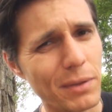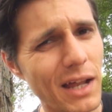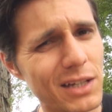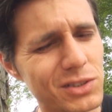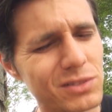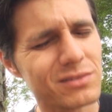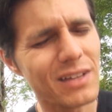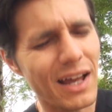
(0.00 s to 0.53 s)
pra
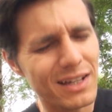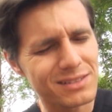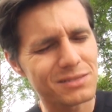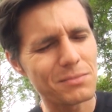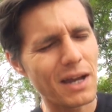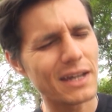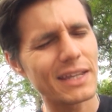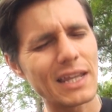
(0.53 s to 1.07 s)
ajudar
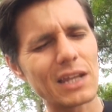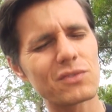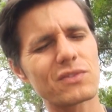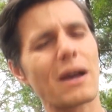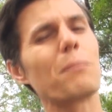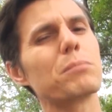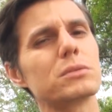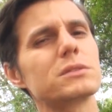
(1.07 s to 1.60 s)
esse magrelo a
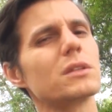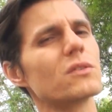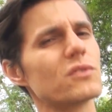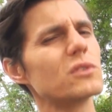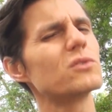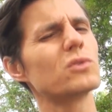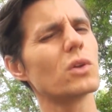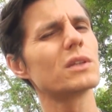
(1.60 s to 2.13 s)
ficar postando
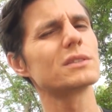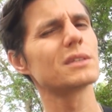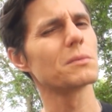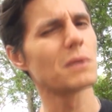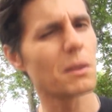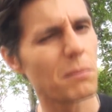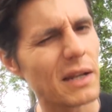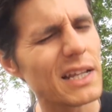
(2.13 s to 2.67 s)
vídeo toda
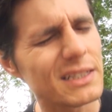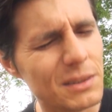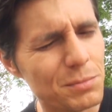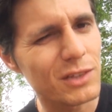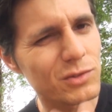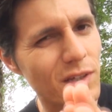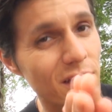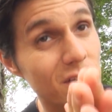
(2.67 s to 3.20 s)
semana, beleza?
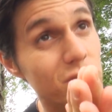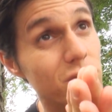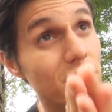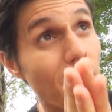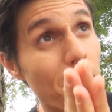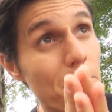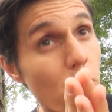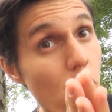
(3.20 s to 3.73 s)
Que isso aí
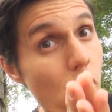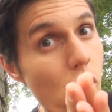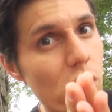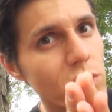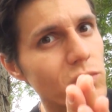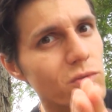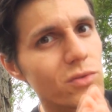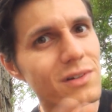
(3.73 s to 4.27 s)
ajuda
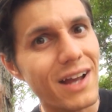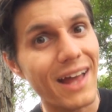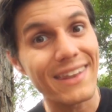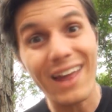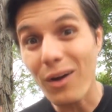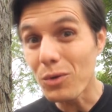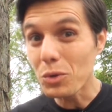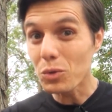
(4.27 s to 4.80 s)
muito o
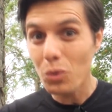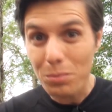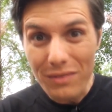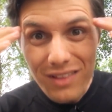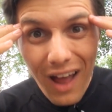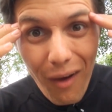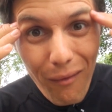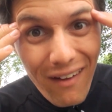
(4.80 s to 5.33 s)
canal, o YouTube
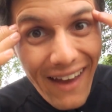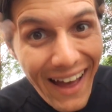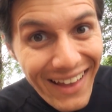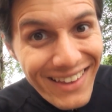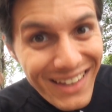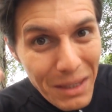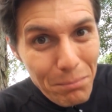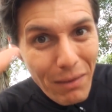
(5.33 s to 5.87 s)
dá uma olhada
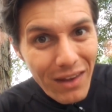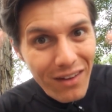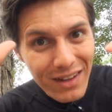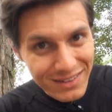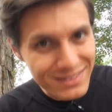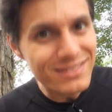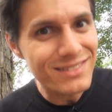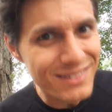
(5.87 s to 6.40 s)
nada aqui para
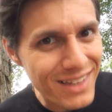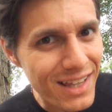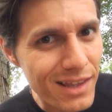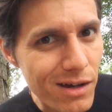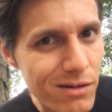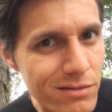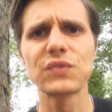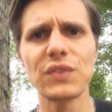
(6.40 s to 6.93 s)
nós,
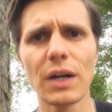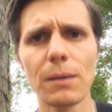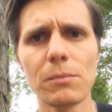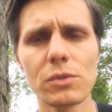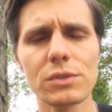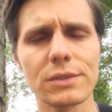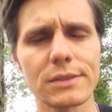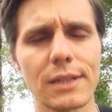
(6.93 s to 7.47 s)
entendeu?
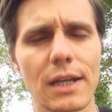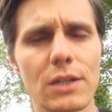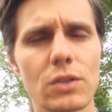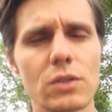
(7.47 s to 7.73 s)
Vamos à